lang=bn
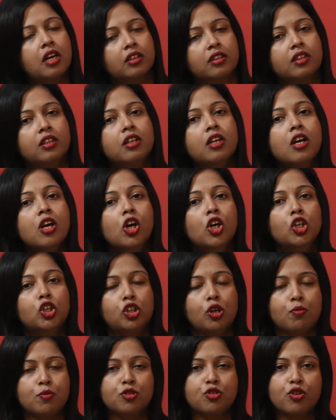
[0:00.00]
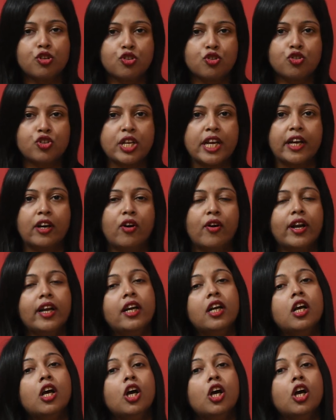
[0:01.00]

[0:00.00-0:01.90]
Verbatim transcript: ডাক্তার সমস্ত কিছু চেক করে